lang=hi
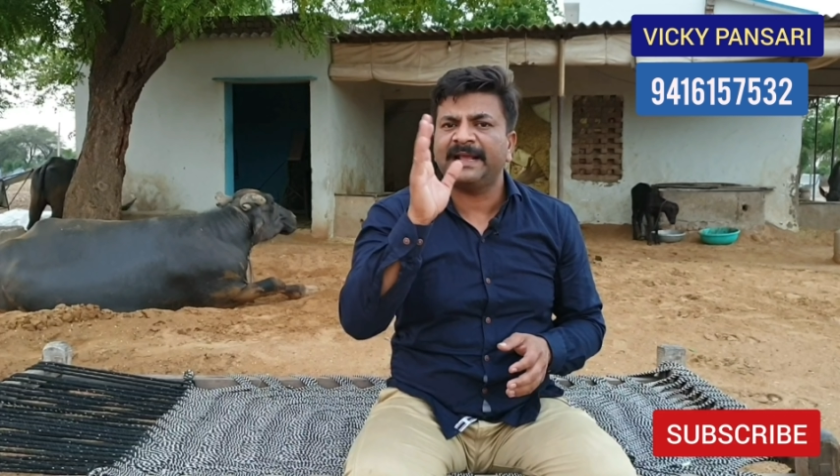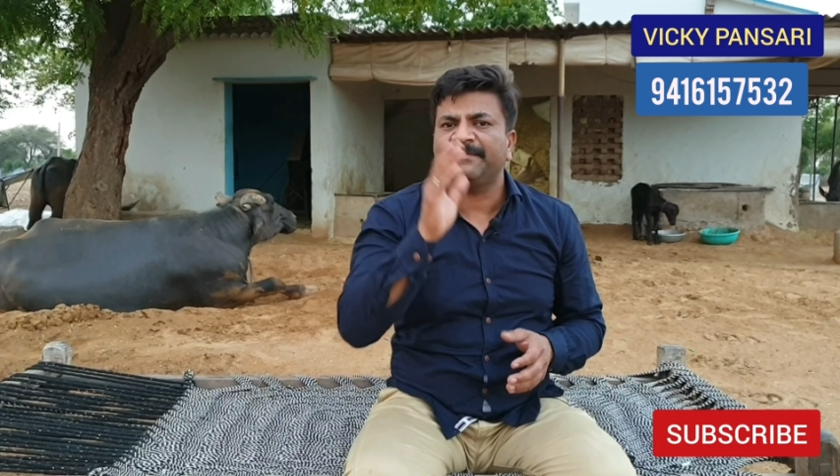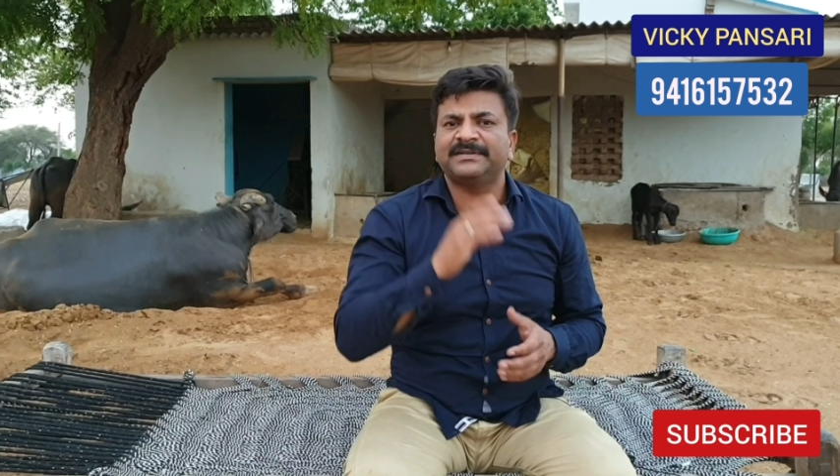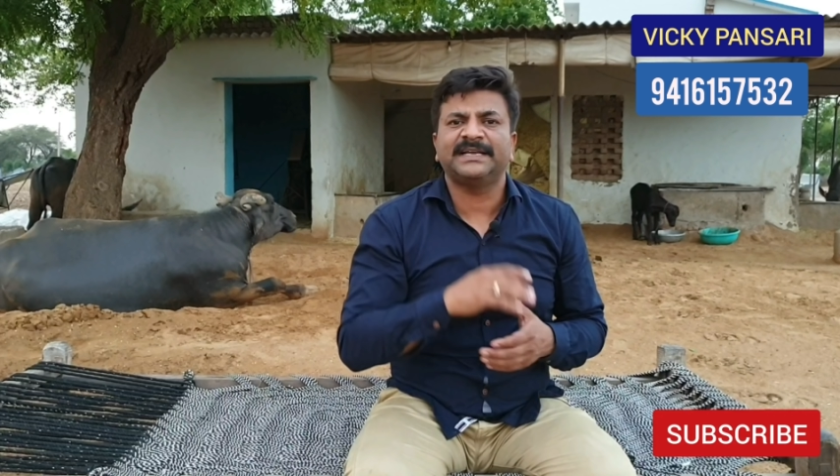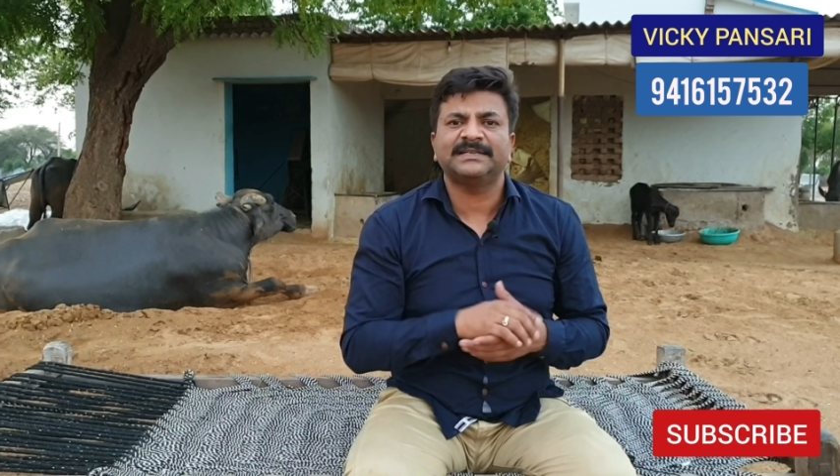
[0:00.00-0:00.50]
एक
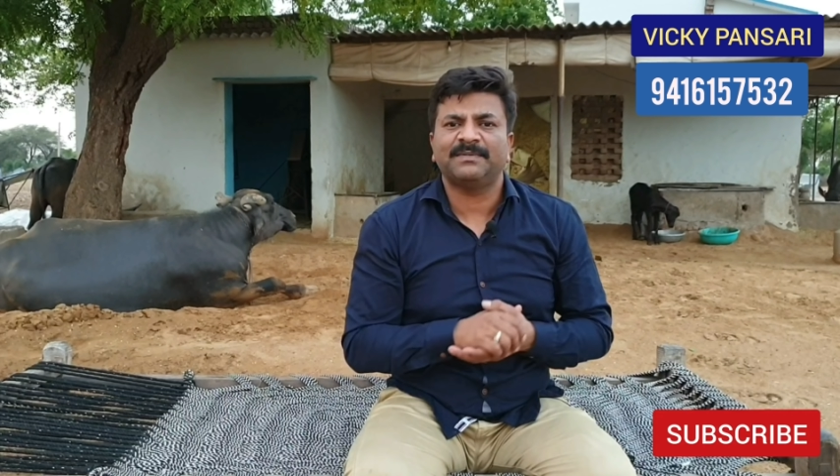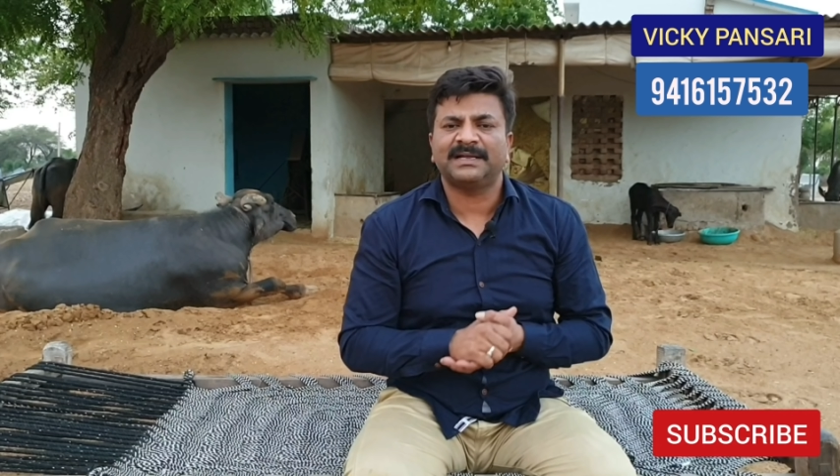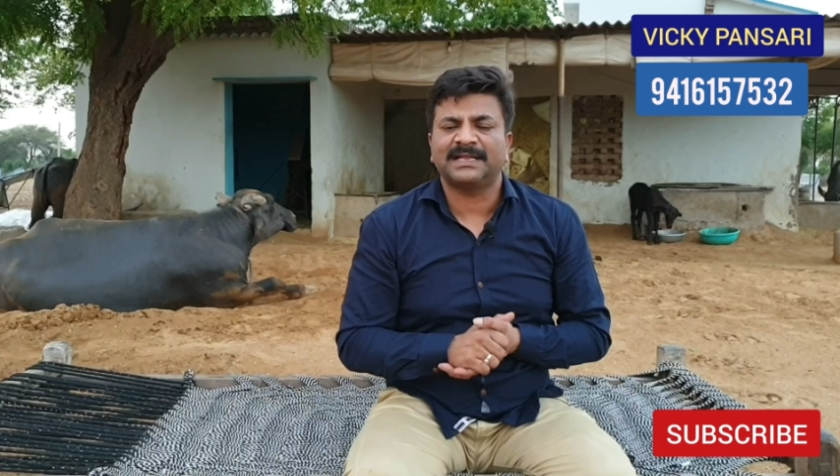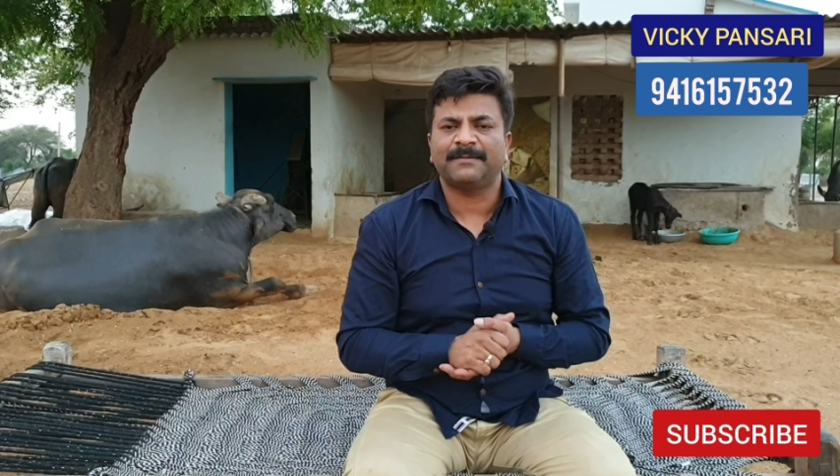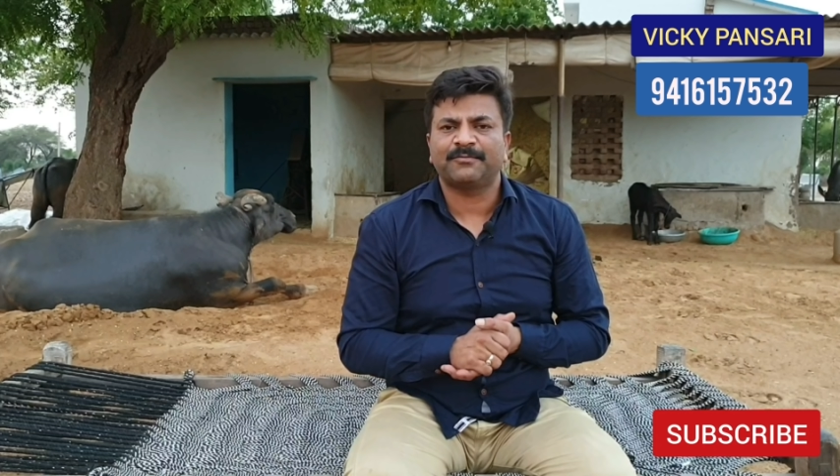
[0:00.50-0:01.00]
विशेष
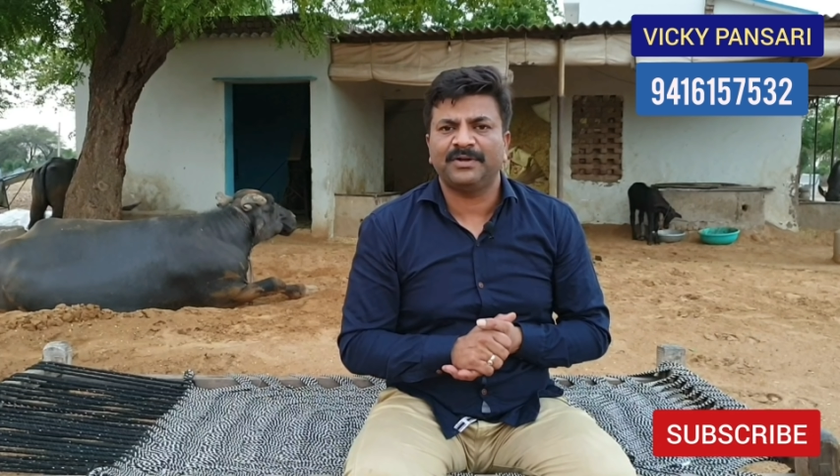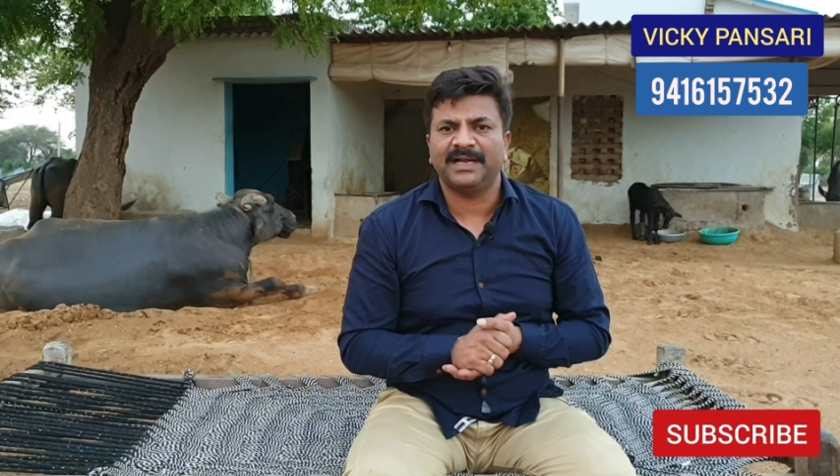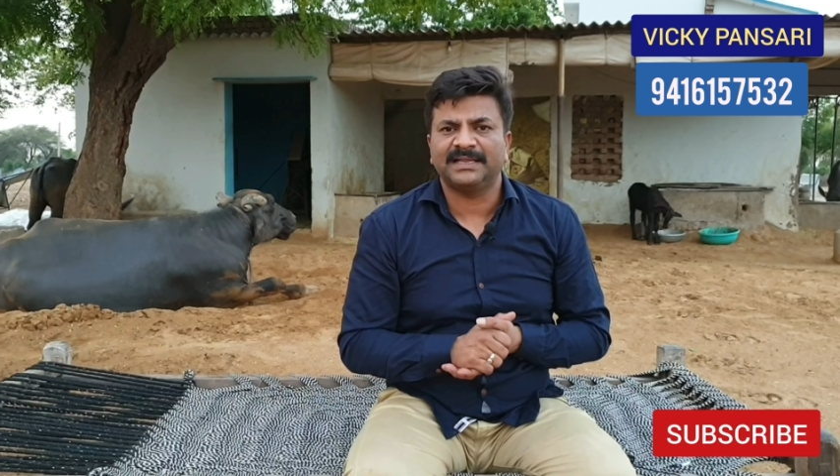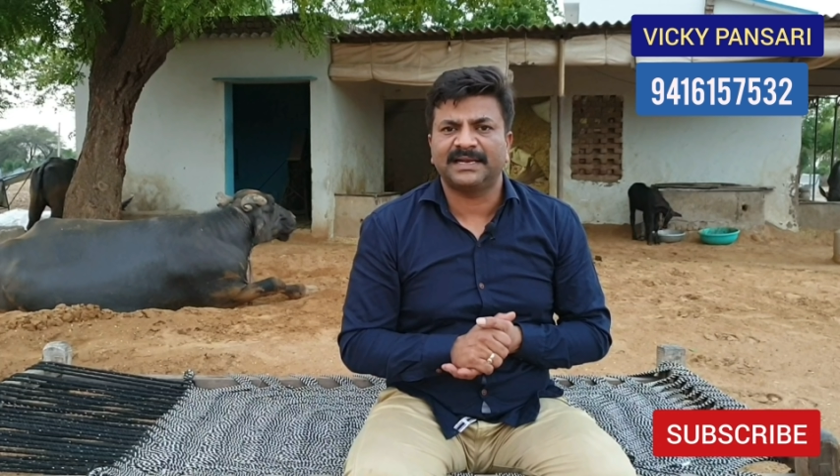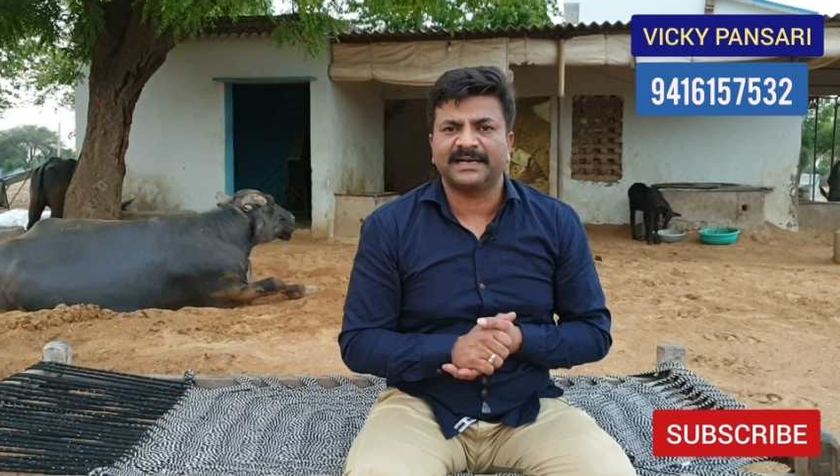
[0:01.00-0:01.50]
बात आपको
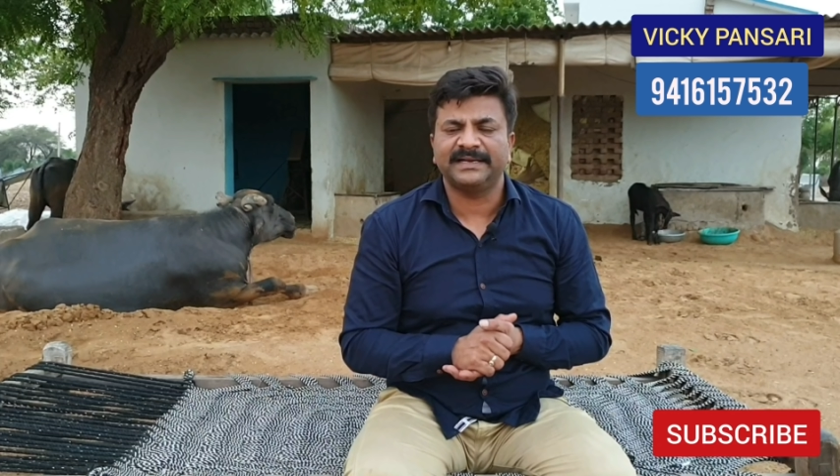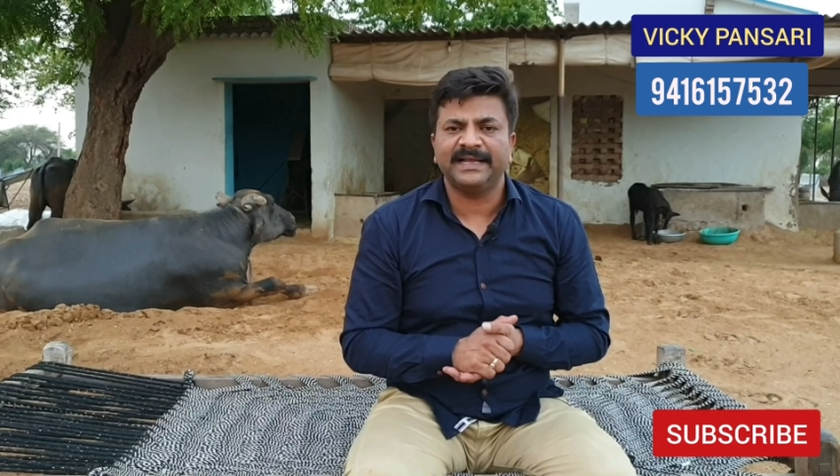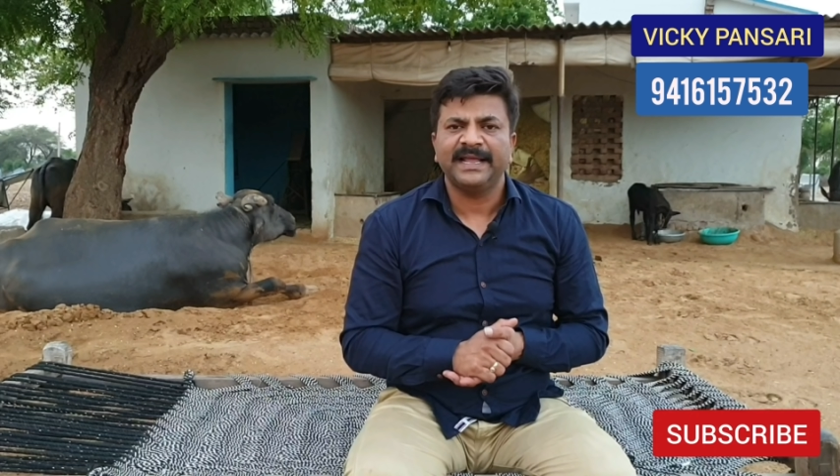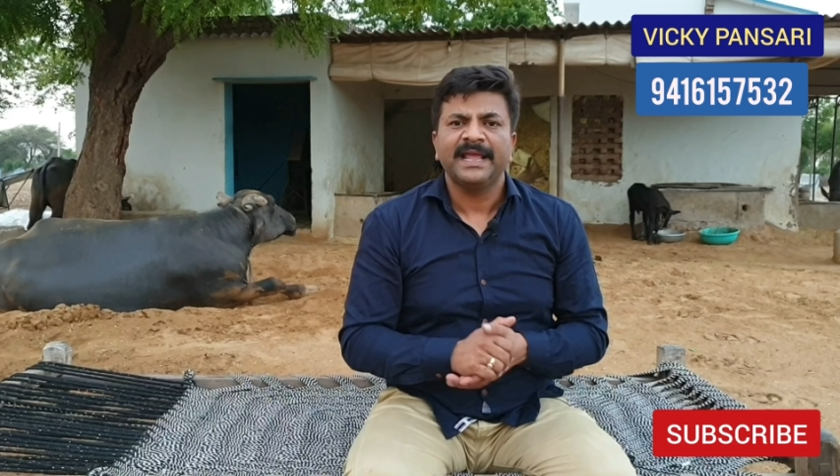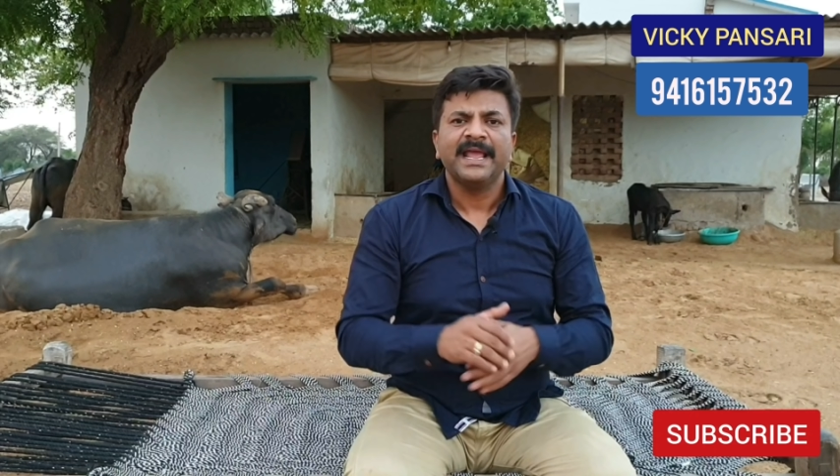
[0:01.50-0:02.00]
याद रखनी है